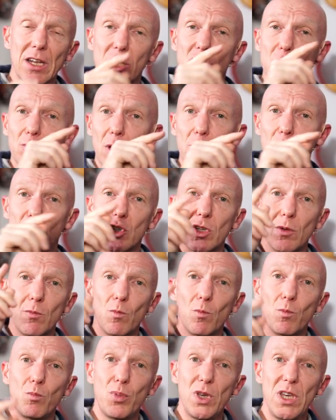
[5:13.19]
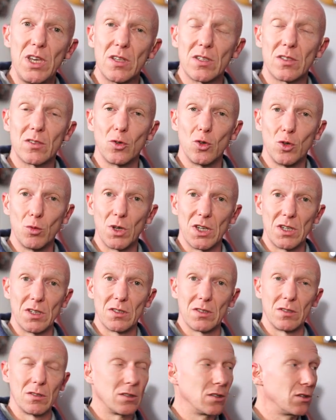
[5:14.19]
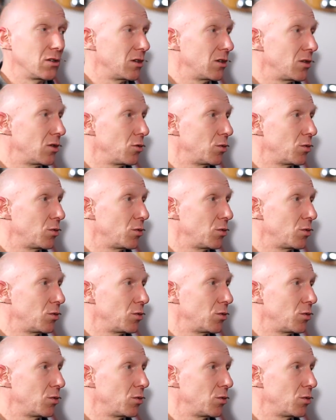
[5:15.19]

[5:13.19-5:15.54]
also bei bestimmten Peaks über diesen, äh,